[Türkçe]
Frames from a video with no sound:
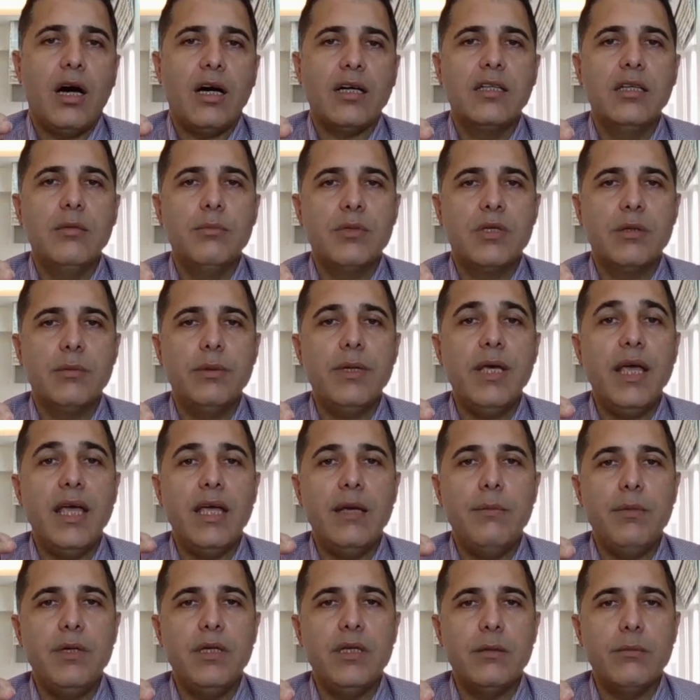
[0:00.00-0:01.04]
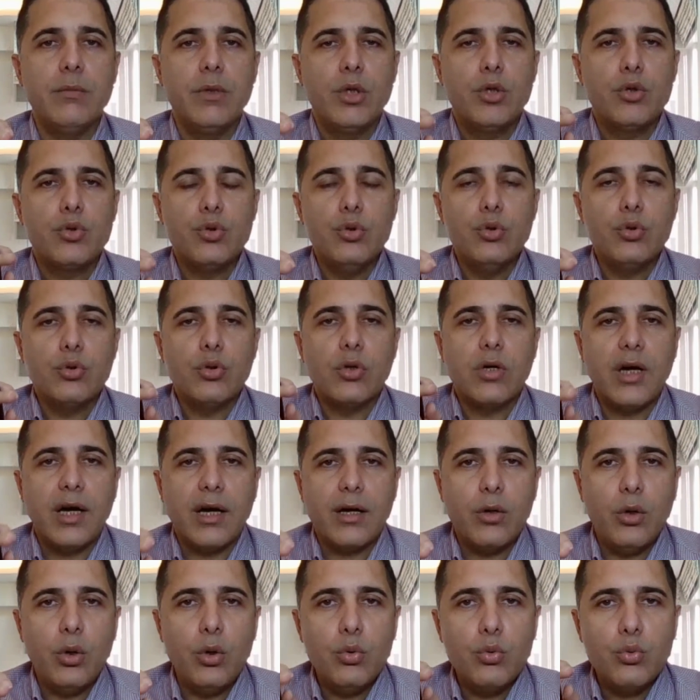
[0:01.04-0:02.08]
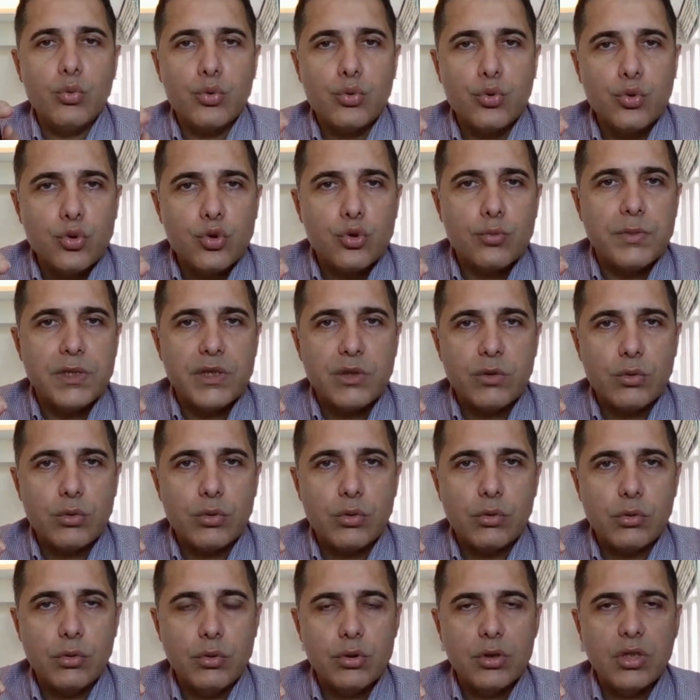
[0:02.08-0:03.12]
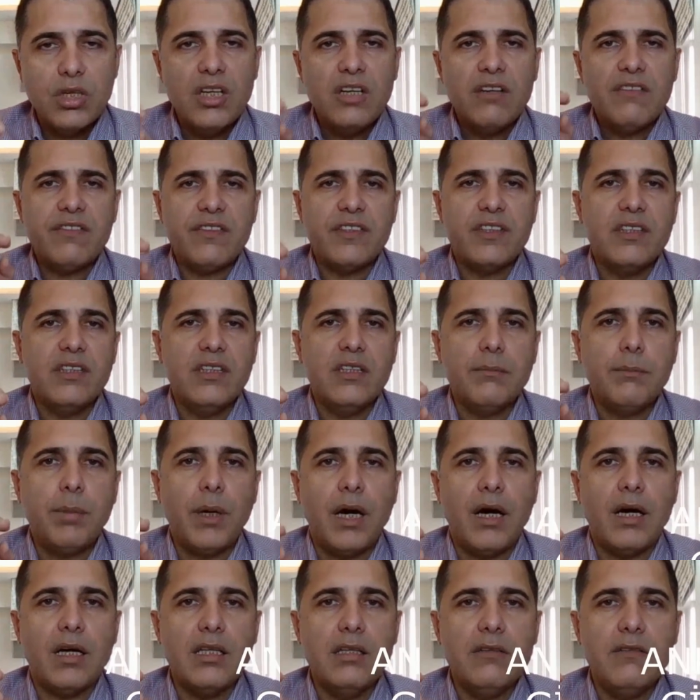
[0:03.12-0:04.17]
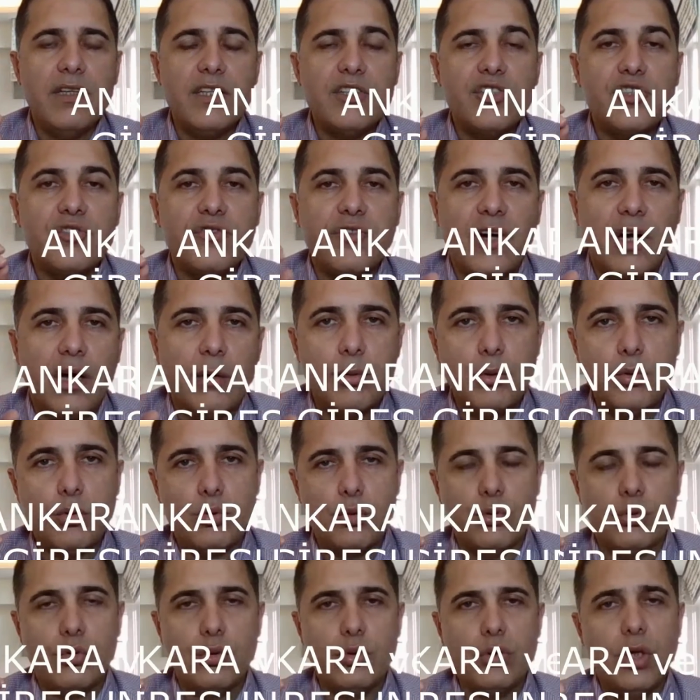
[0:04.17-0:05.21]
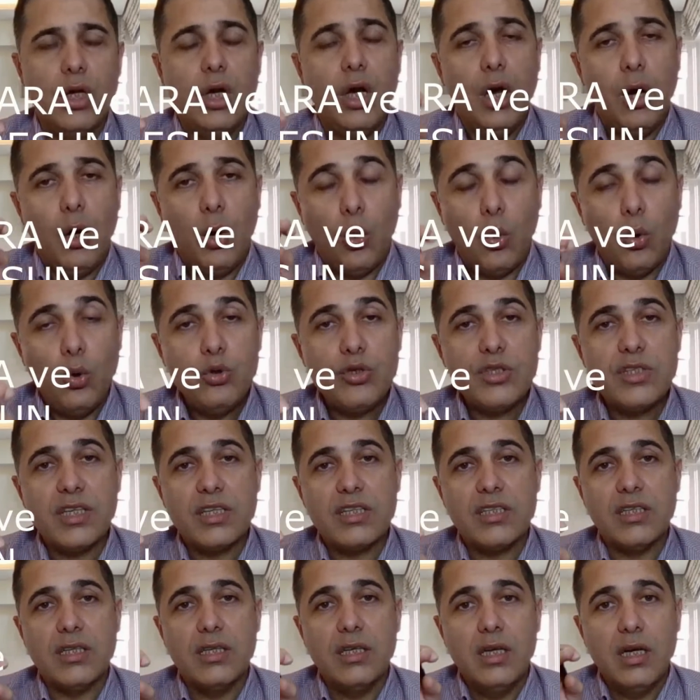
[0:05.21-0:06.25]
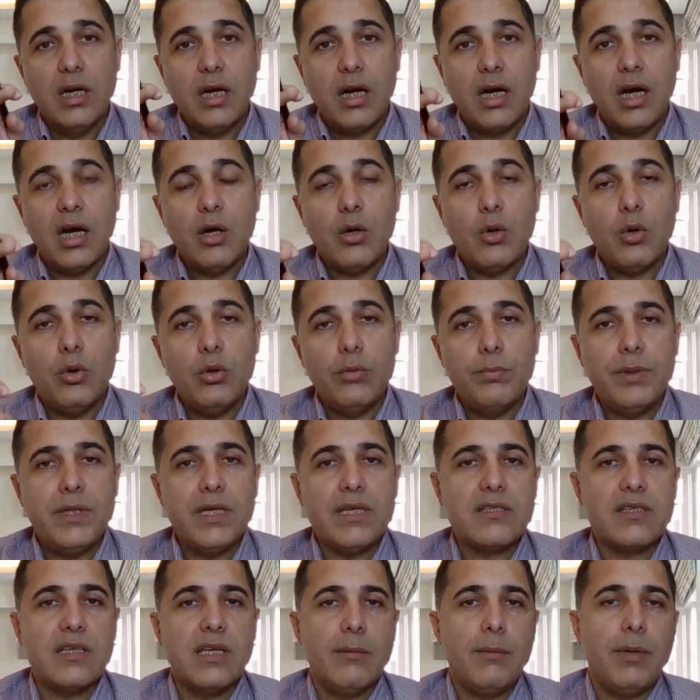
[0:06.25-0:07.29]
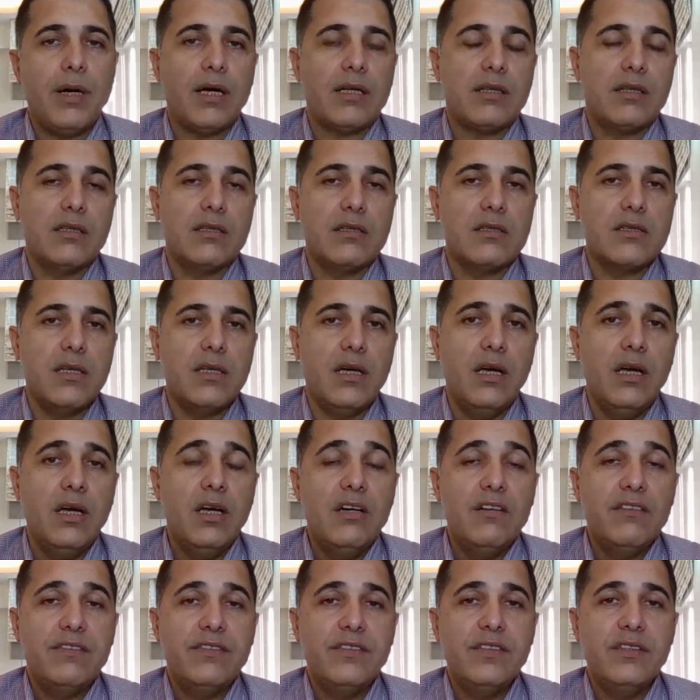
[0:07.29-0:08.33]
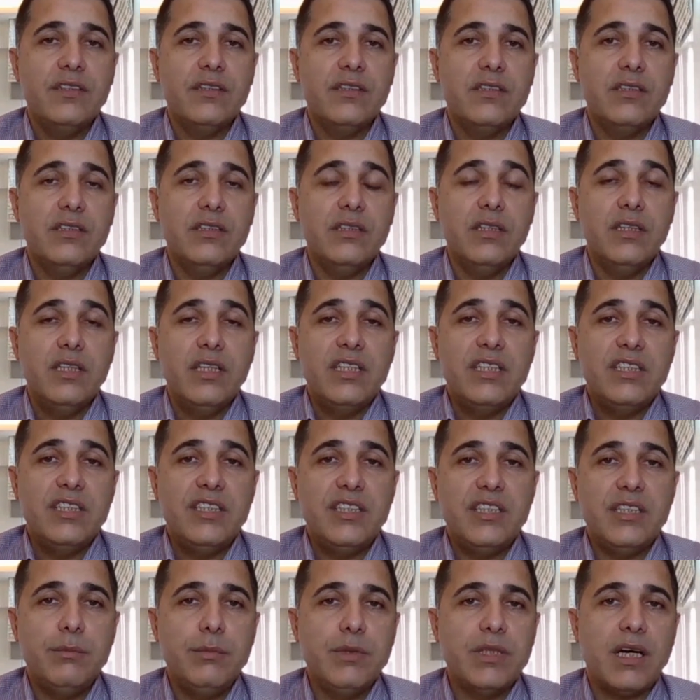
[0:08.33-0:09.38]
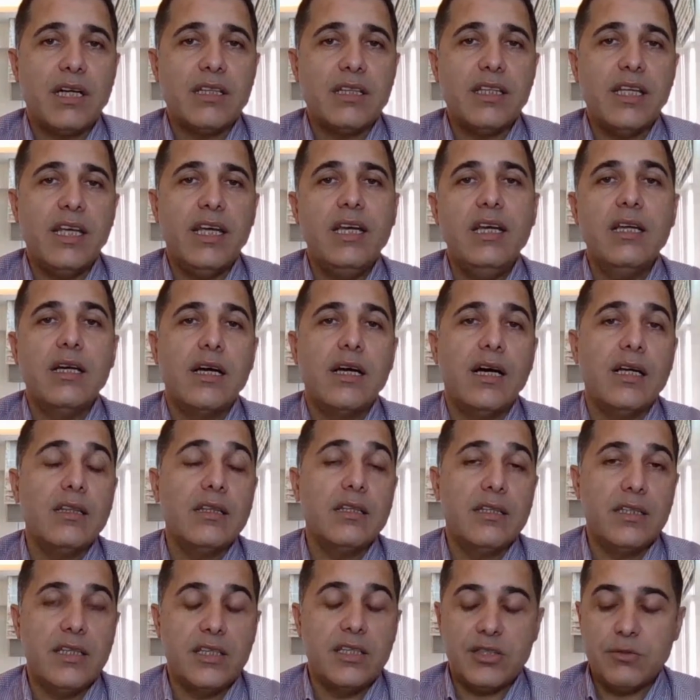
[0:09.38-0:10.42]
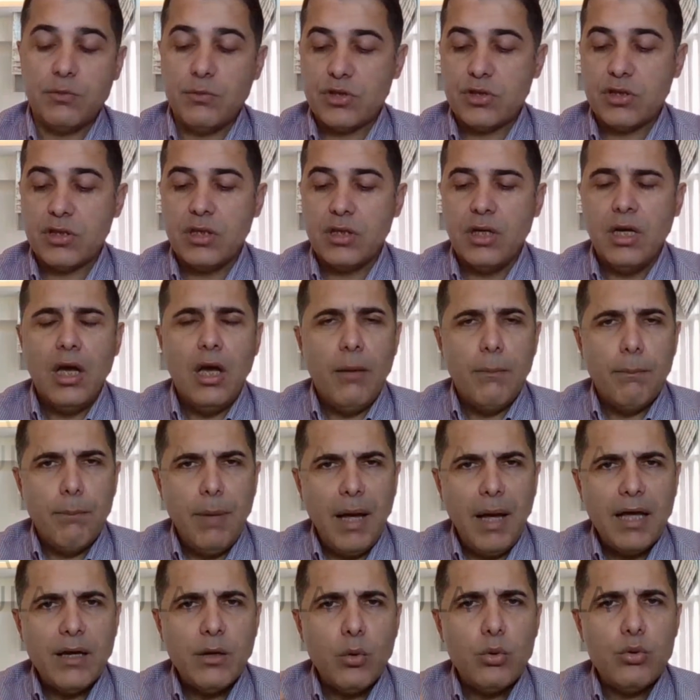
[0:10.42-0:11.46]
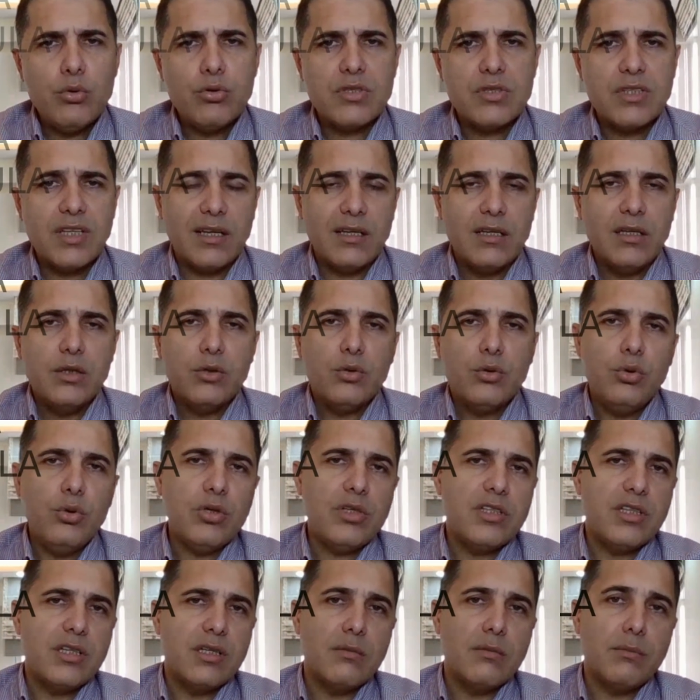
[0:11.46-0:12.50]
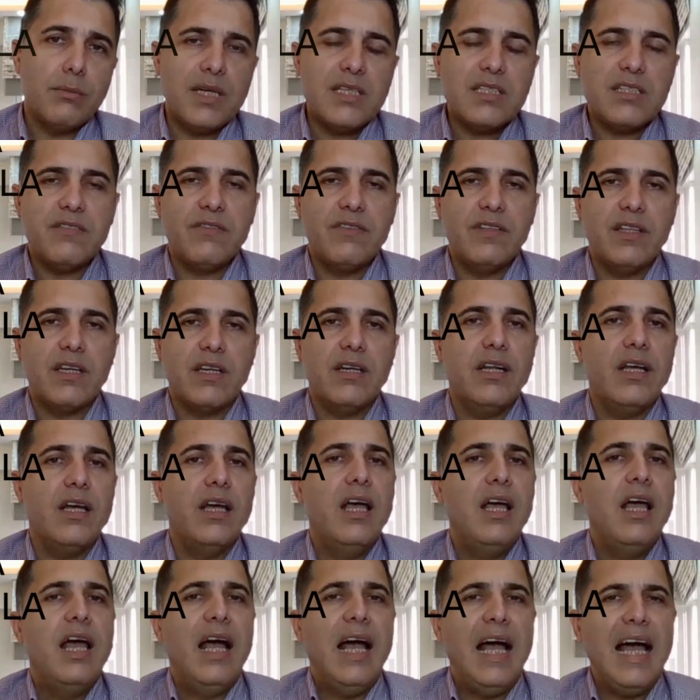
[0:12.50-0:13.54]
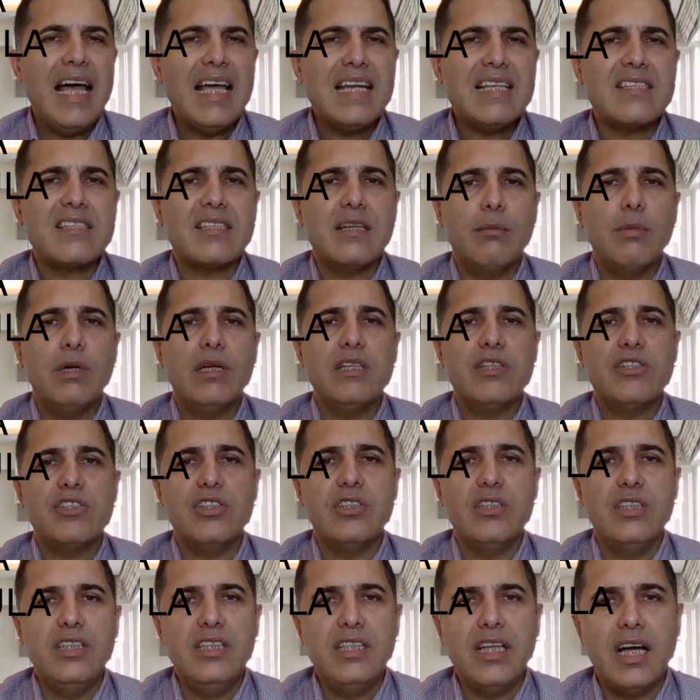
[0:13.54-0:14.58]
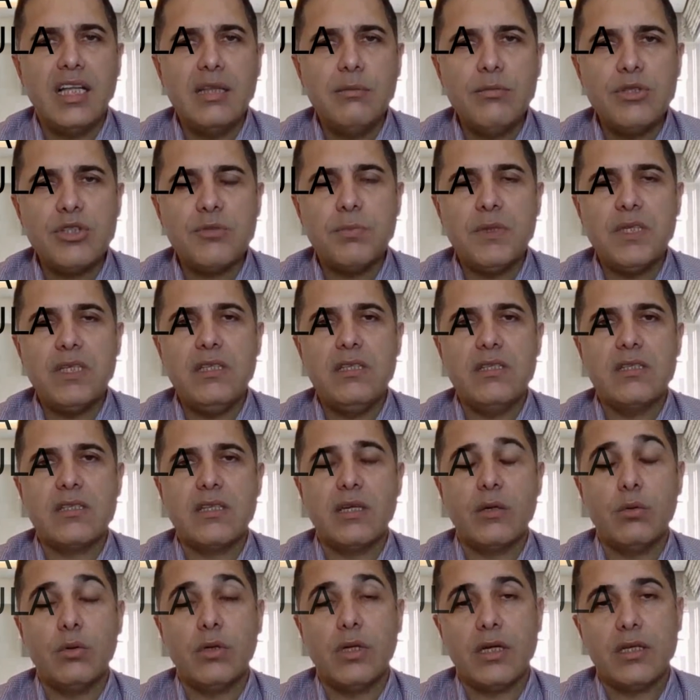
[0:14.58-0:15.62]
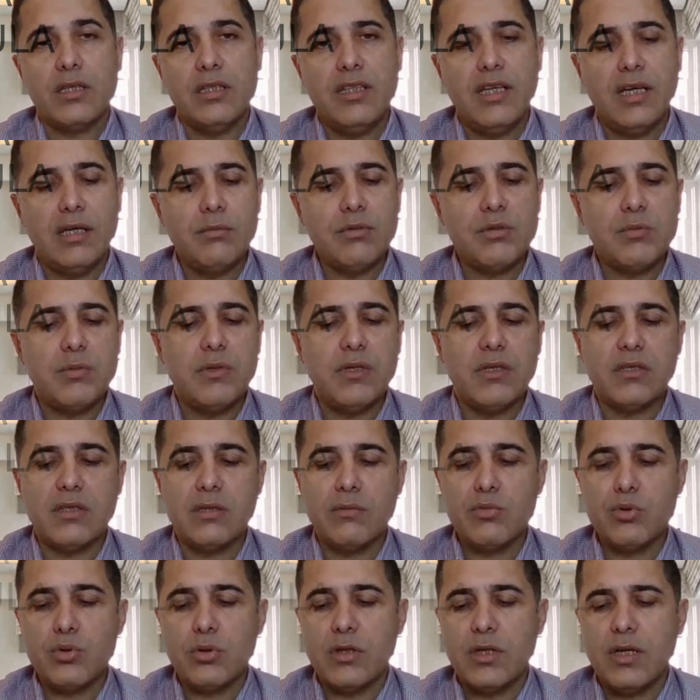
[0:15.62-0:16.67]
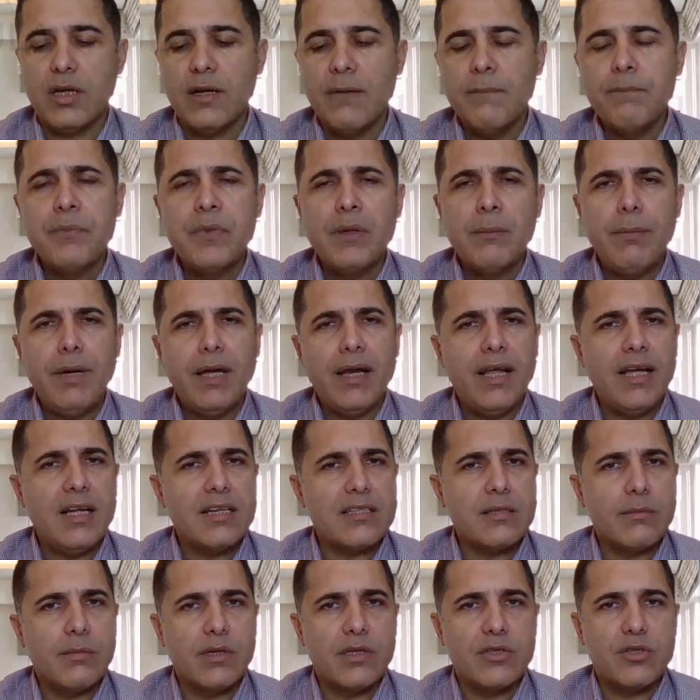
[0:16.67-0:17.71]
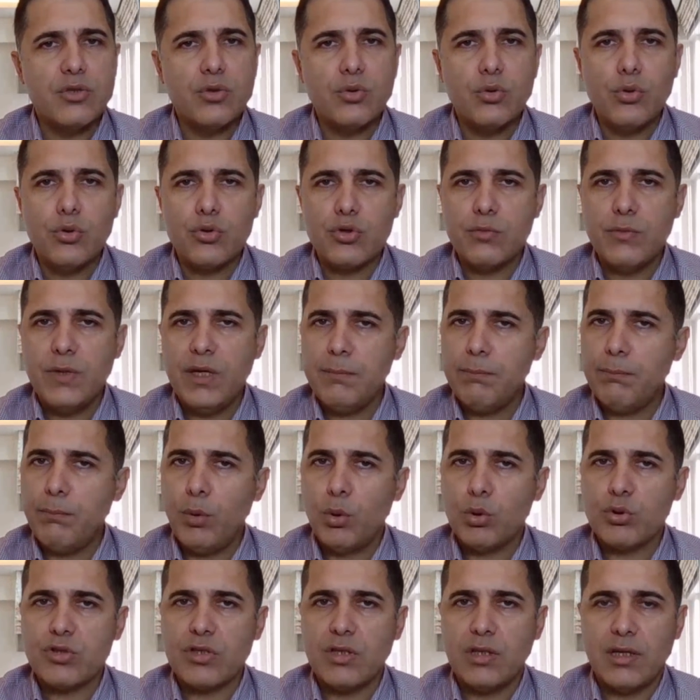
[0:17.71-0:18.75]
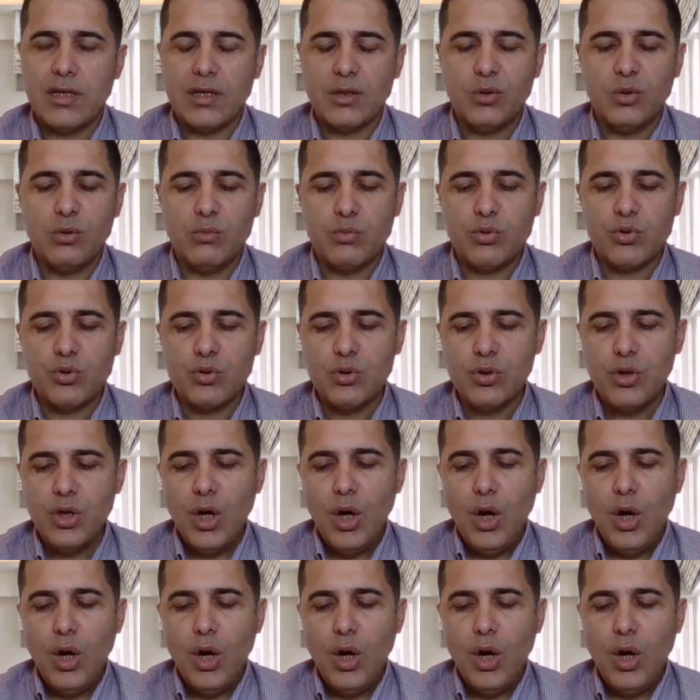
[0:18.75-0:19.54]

adım gibi eminim. Çünkü kakao ucuz bir üründür, fındık pahalı ve şifa bir üründür. Oysa ki kakaoyu piyasaya baktığınızda fındığı 20 kat 50 kat geçmiştir. Ben o yüzden Türkiye'nin pasiflerine her zaman için inanmış bir insan olarak, inanmış bir yatırımcı olarak ben her zaman için gözüm hep borsalarda olmuştur.